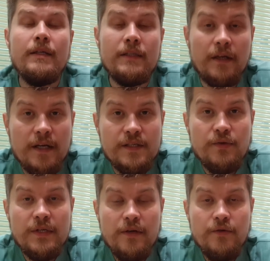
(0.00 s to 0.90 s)

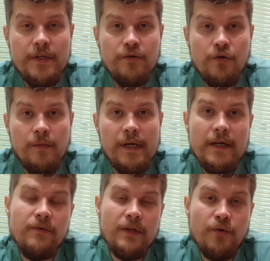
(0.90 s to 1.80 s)
Здравствуйте, люди
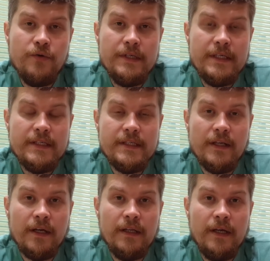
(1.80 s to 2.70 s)
добрые! Вы находитесь
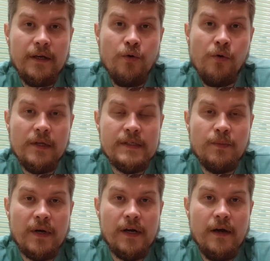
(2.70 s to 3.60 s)
на канале «Голос
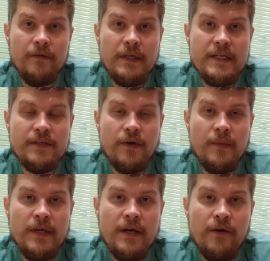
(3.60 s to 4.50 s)
правды» и с
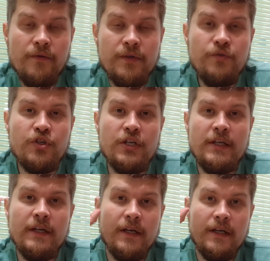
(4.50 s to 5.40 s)
вами я,
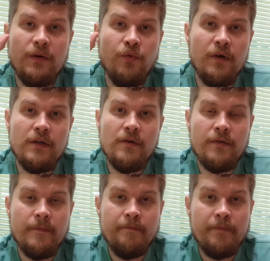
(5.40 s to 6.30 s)
ведущий Олег Бурылов.
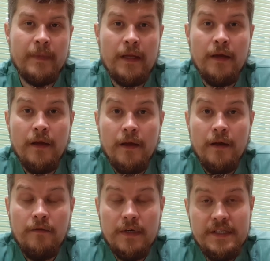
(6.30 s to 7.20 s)

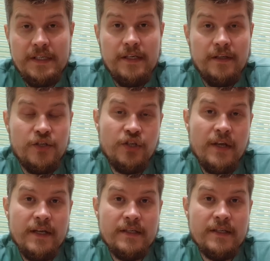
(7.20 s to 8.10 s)
В России
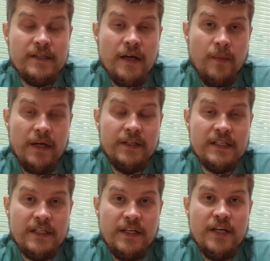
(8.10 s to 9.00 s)
начинается самая
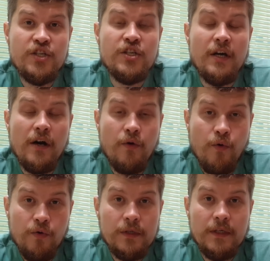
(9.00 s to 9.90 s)
настоящая
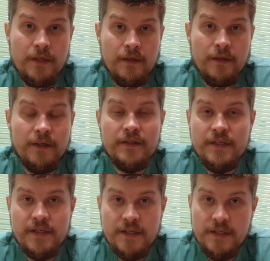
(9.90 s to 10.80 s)
охота на
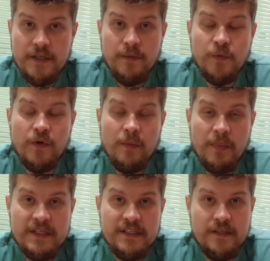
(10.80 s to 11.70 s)
несистемную
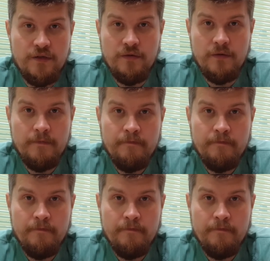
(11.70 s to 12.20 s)
оппозицию.